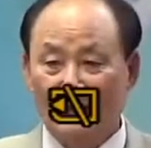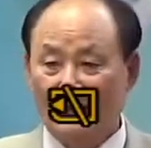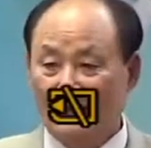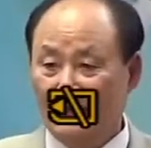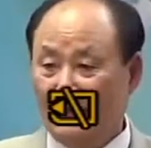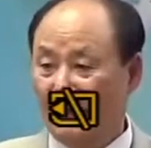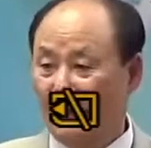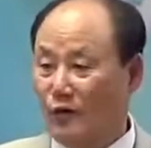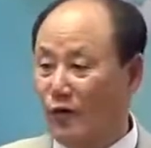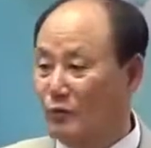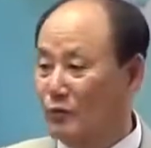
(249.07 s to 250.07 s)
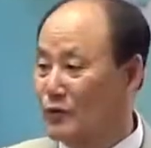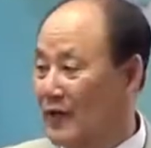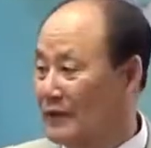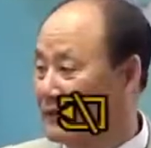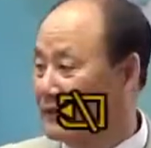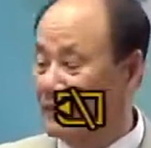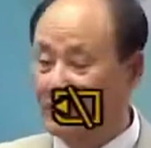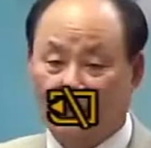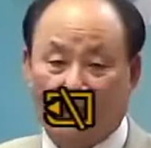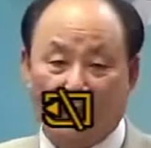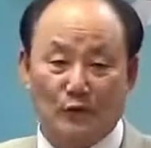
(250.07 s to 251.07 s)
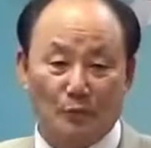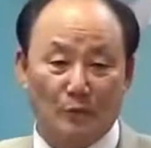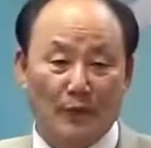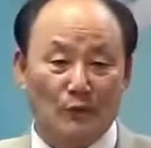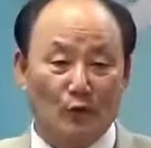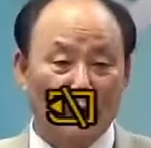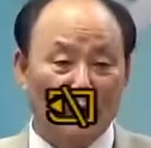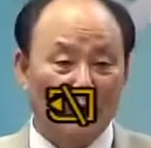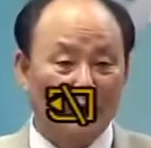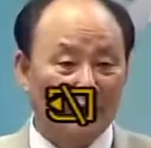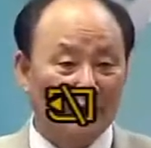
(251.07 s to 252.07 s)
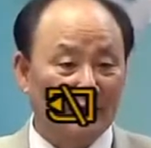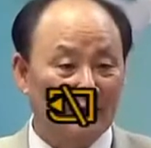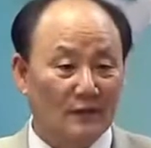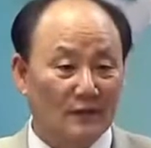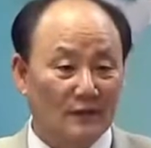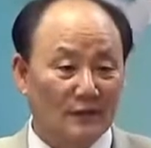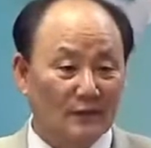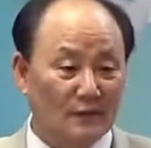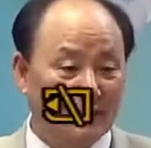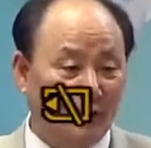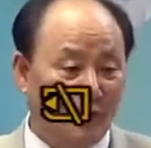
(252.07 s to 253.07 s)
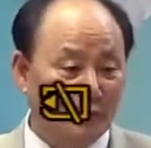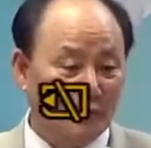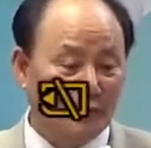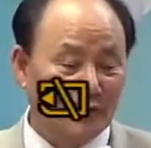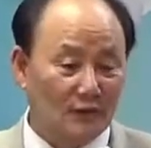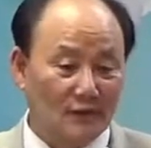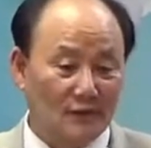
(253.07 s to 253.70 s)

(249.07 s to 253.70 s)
이런 건물 한 다섯 배 정도 되는 그 건물을